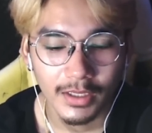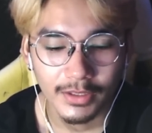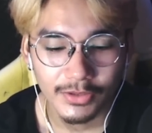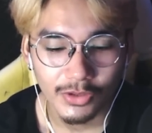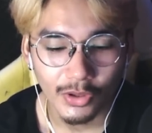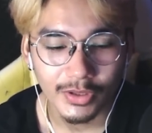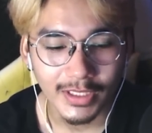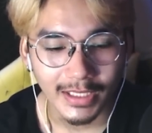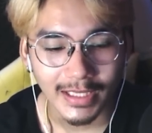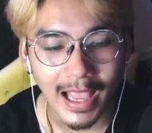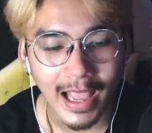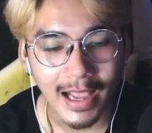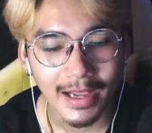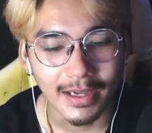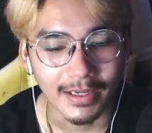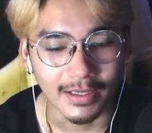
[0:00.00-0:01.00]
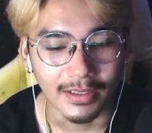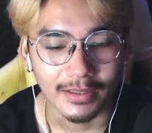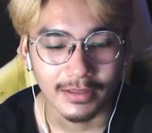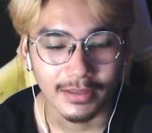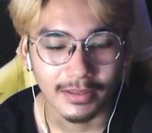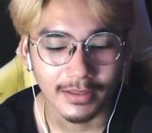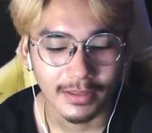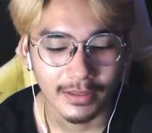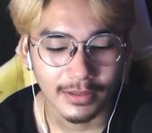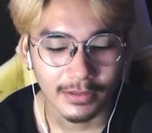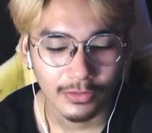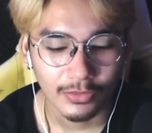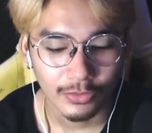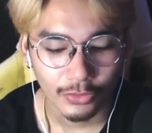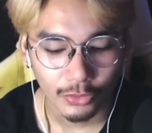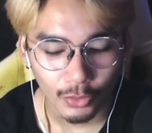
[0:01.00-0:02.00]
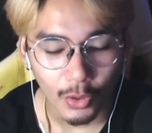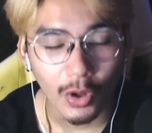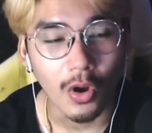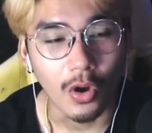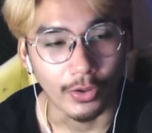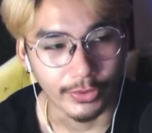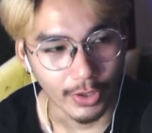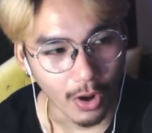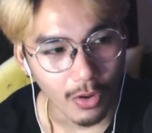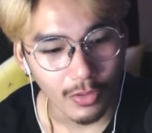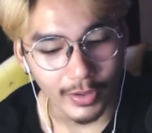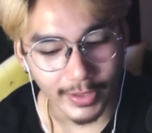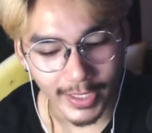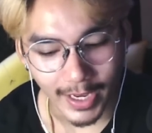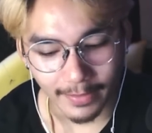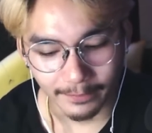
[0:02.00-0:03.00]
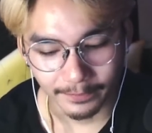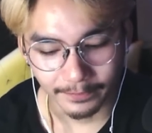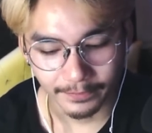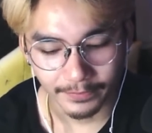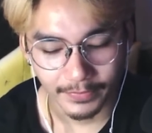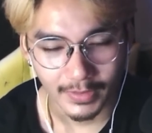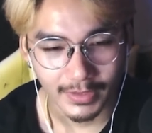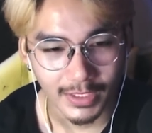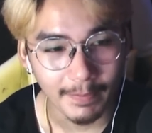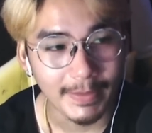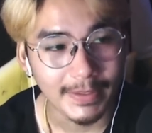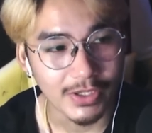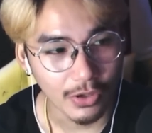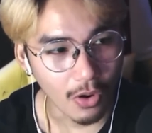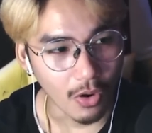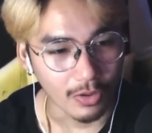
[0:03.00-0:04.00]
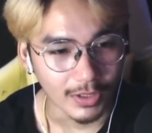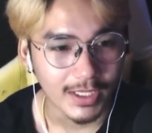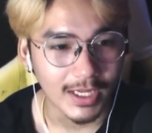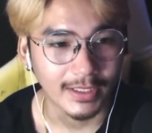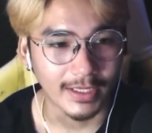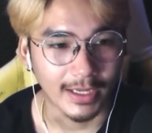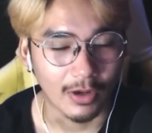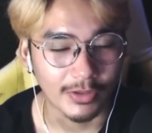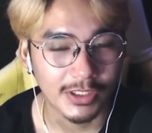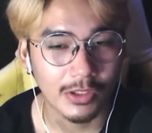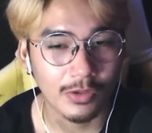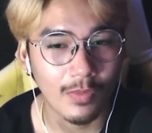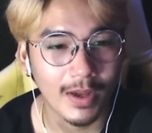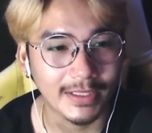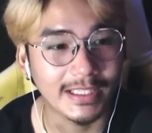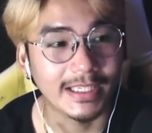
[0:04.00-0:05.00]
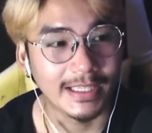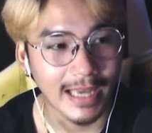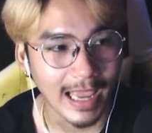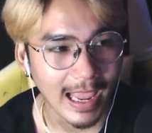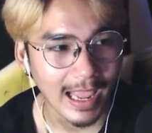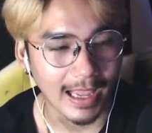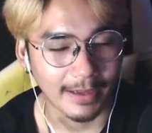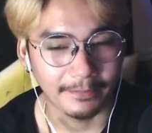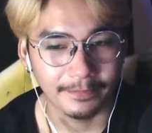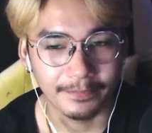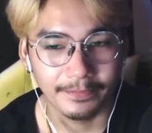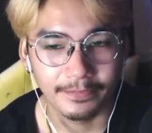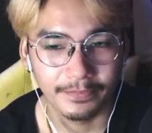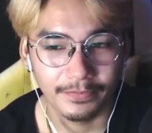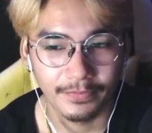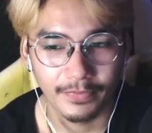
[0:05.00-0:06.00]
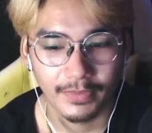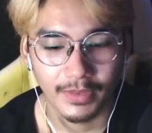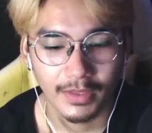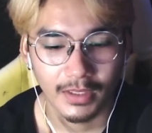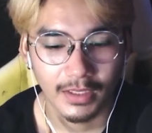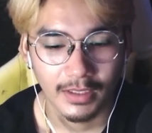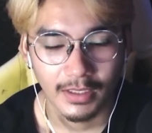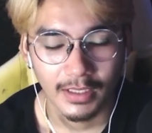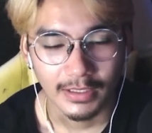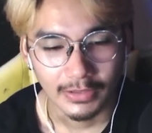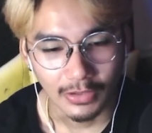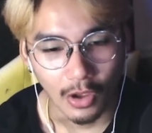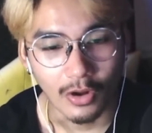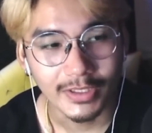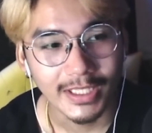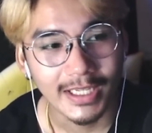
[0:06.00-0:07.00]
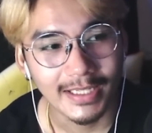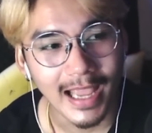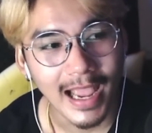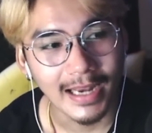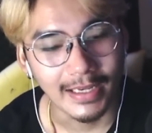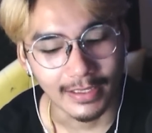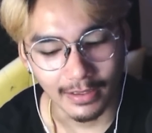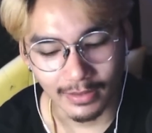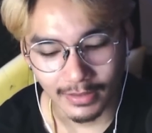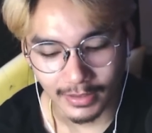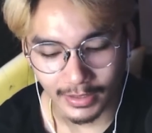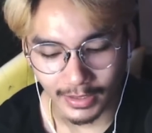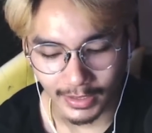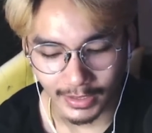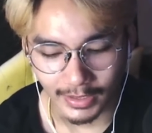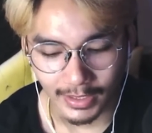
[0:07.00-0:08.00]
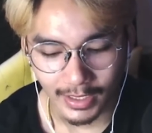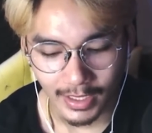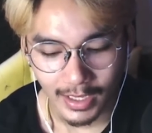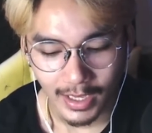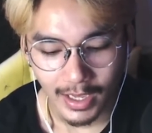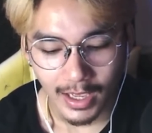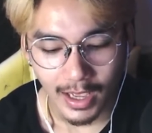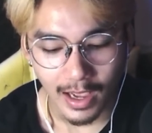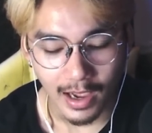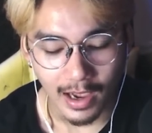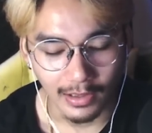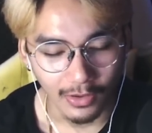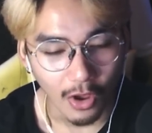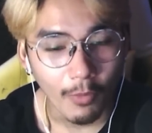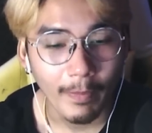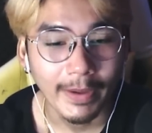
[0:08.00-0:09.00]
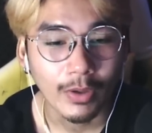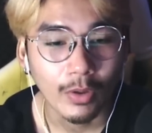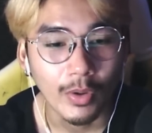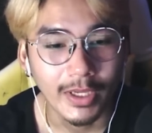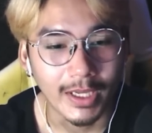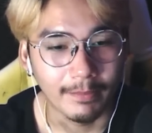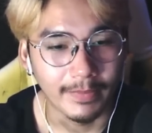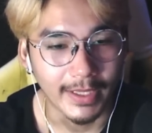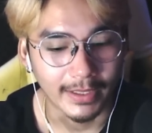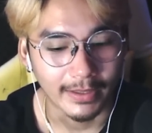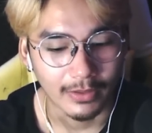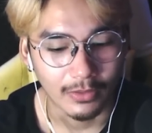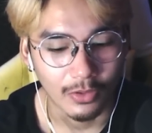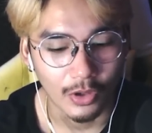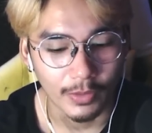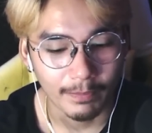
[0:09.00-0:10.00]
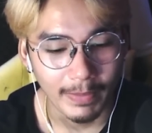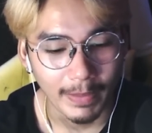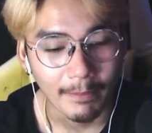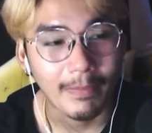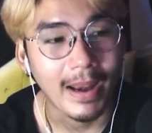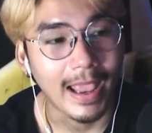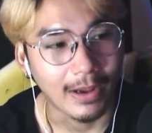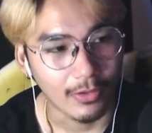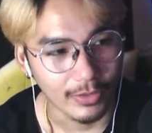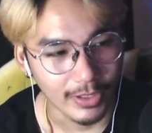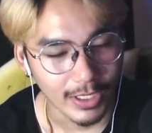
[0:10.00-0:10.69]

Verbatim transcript: จนกระทั่งตัวของน้องคนนี้ที่เป็นเจ้าของเรื่องเนี่ยเขาชื่อว่าทีน่าน้องทีน่าเนี่ยก็เลยลองไปคุยกับเด็กคนแปลกๆคน